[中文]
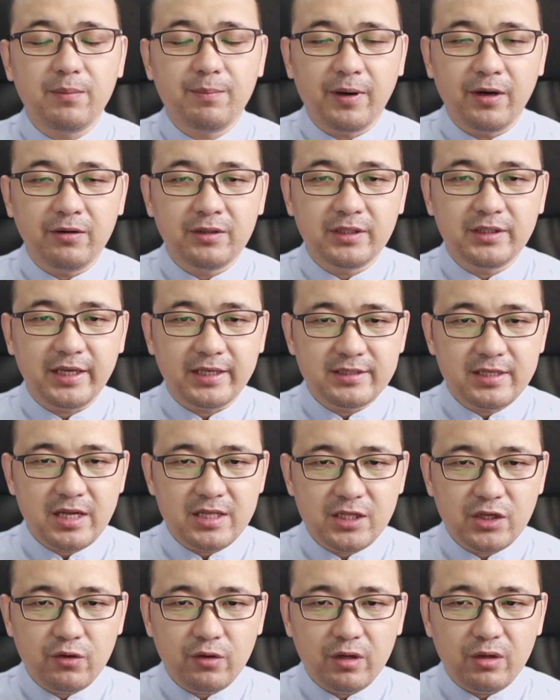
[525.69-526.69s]
朋友的点赞、
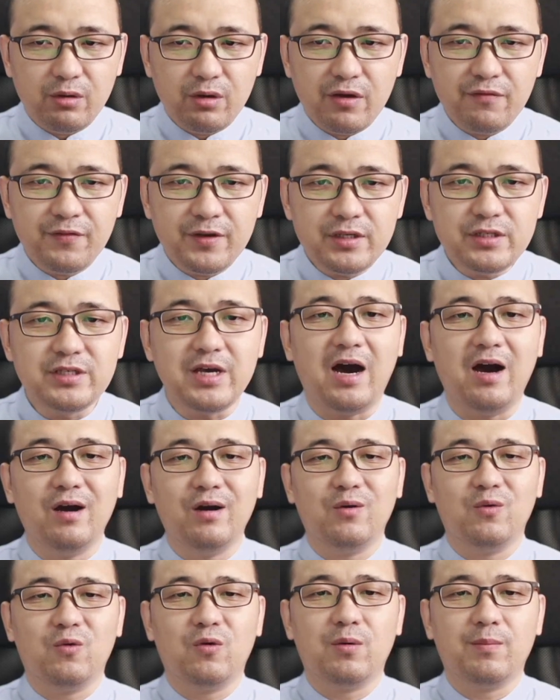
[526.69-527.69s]
订阅、留言、分享，
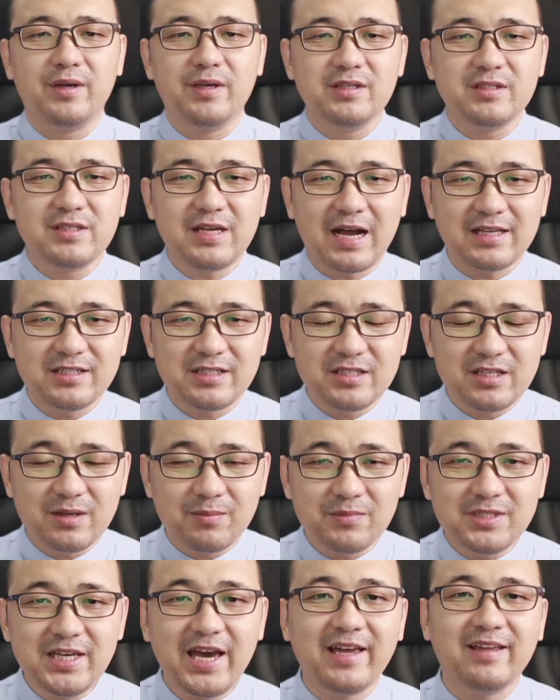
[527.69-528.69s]
我们下期节目
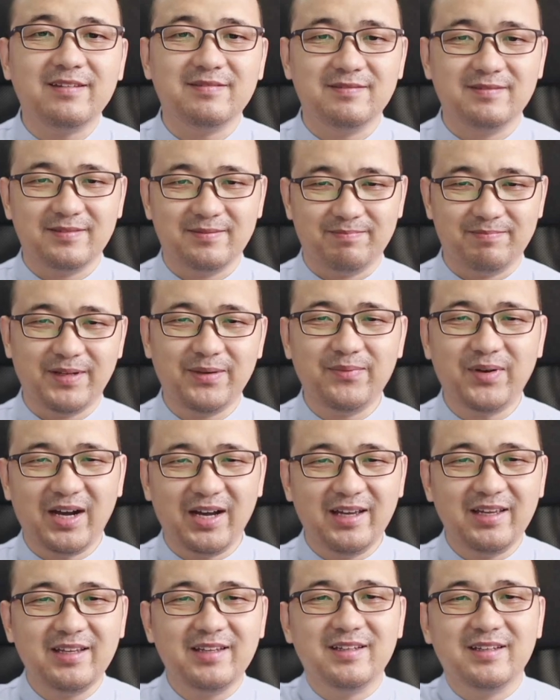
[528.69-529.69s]
见，拜拜。